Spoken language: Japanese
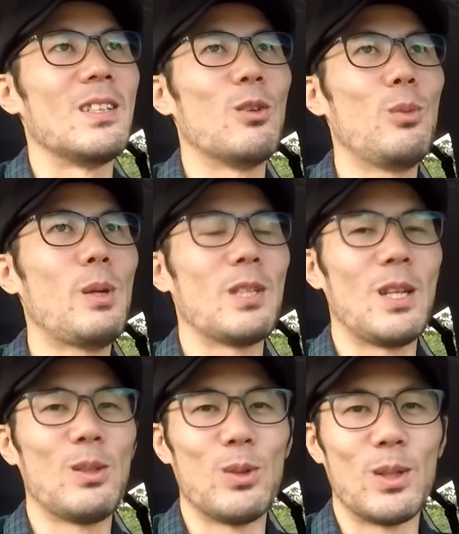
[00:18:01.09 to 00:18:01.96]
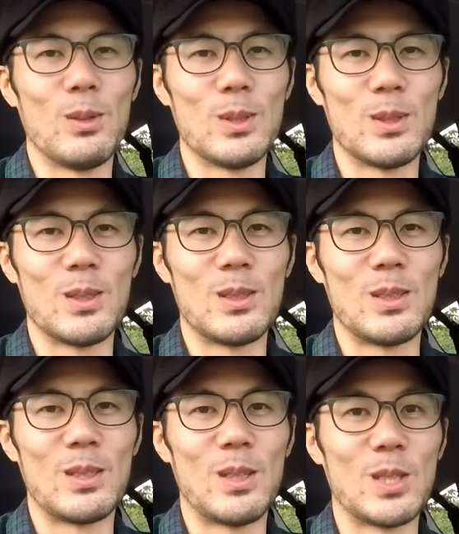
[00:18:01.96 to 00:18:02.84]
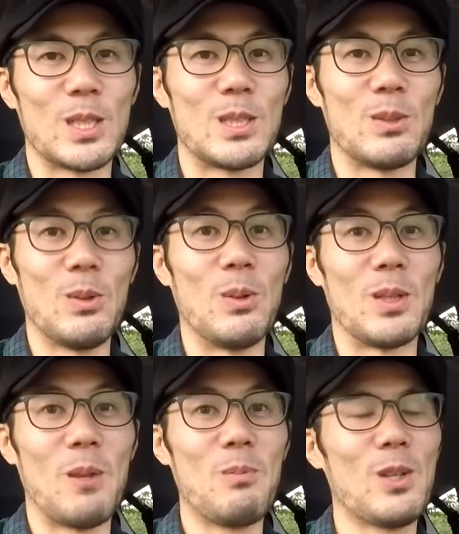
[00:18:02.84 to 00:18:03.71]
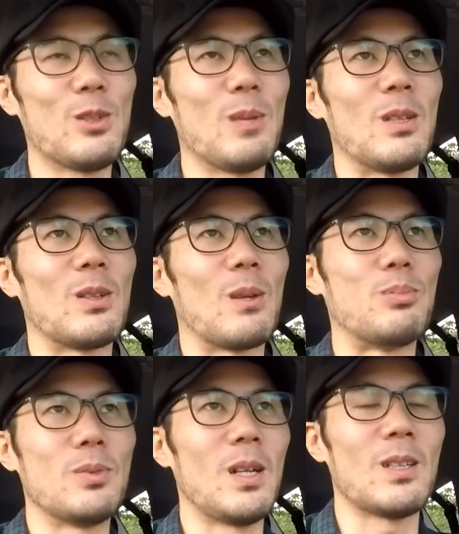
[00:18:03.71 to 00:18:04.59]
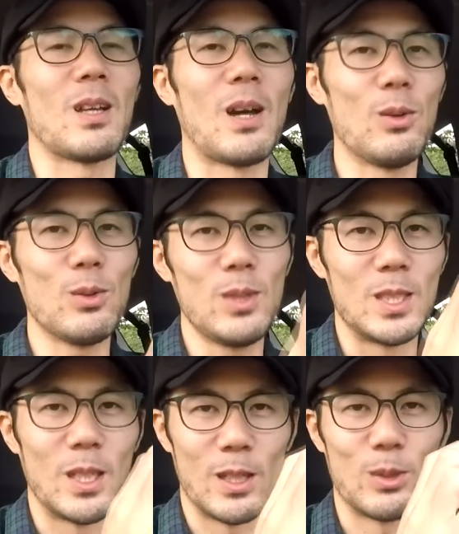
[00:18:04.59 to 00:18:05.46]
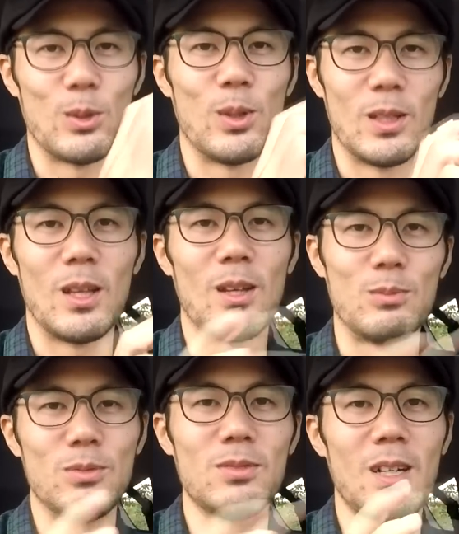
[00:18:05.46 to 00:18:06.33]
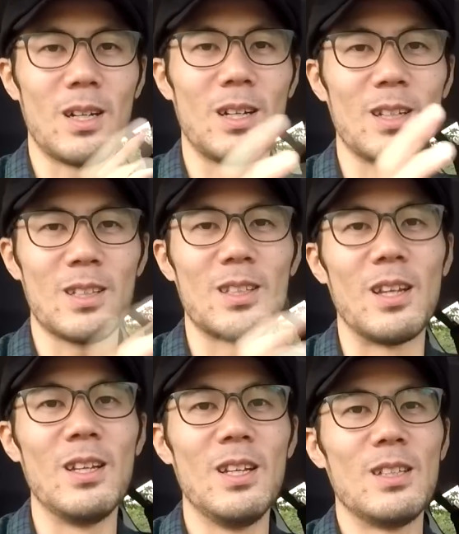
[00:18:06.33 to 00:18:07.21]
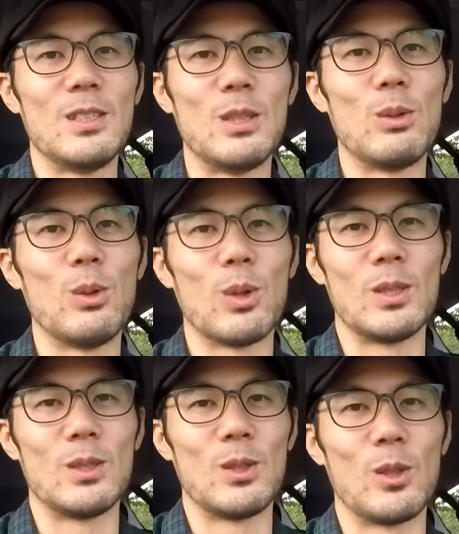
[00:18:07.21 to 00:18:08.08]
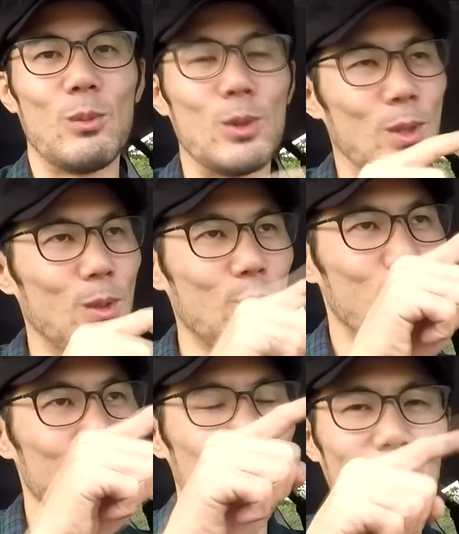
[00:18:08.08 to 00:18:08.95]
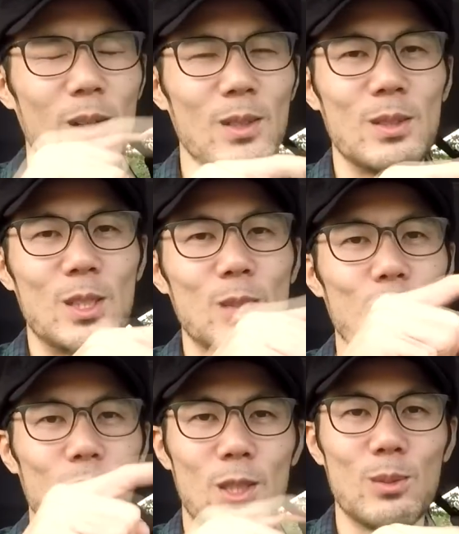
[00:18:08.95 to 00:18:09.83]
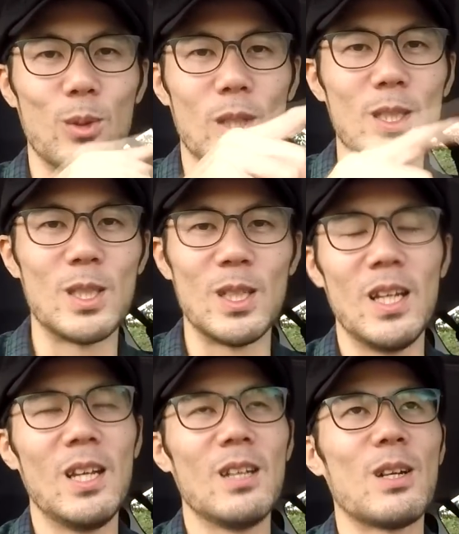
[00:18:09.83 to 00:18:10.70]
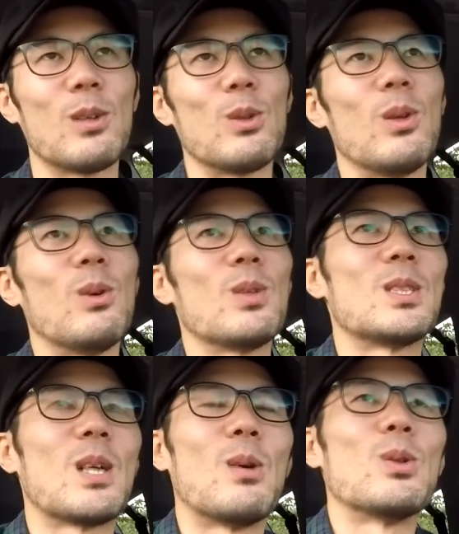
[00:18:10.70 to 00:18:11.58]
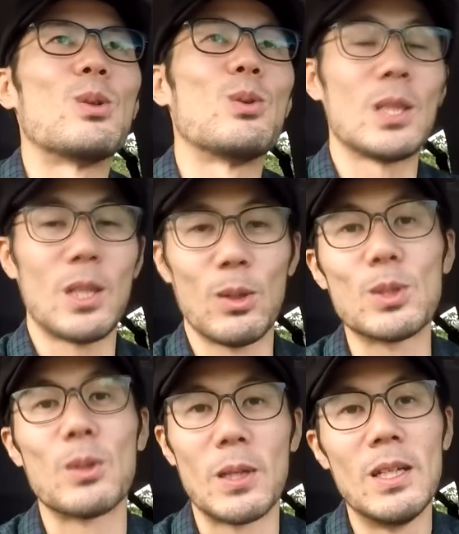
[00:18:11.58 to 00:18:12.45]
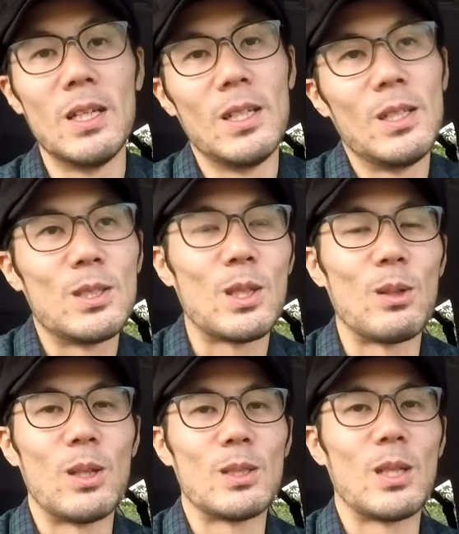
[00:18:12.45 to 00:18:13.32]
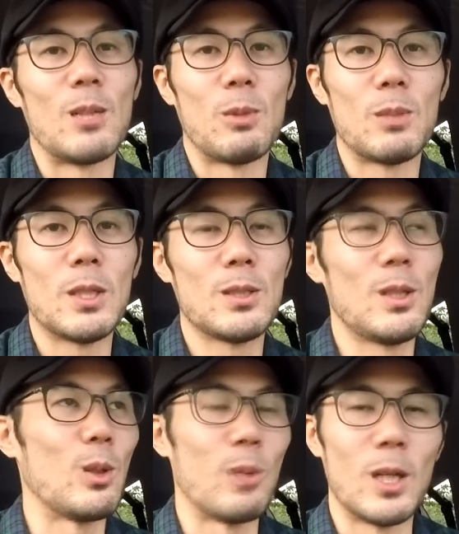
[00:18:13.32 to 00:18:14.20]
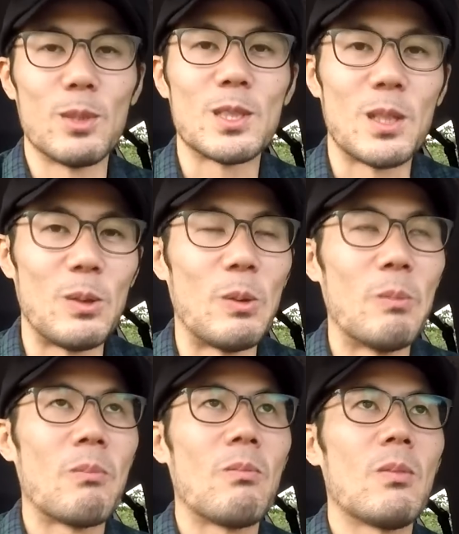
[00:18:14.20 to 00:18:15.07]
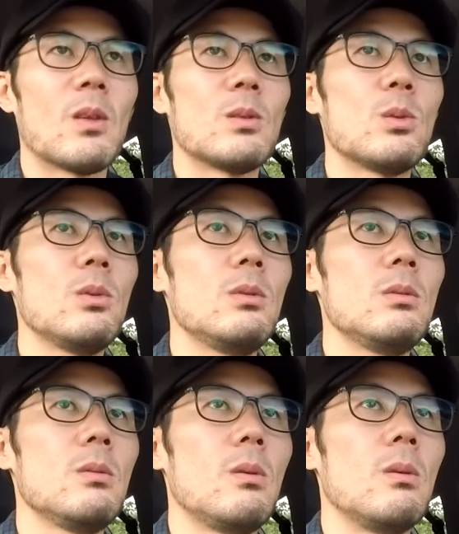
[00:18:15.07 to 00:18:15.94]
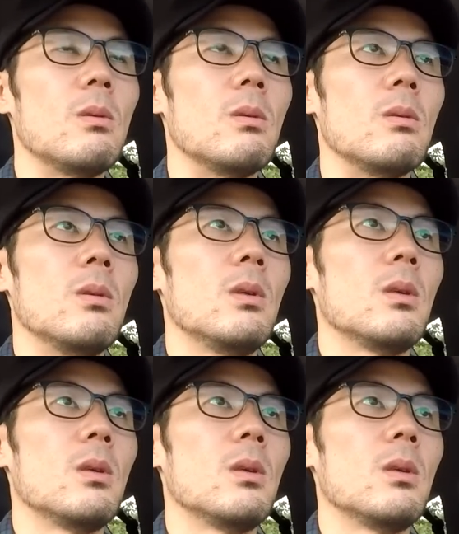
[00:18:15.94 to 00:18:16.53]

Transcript: オバマ大統領が写ってる写真何百枚とかブワーって顔の位置だけ揃えて、ブワーって自負動画にするともう寸分たぐわずいつも、いつも同じ角度で同じ顔同じ表情をねしてるってやつがありますパリス・ギートもありましたけどそういうの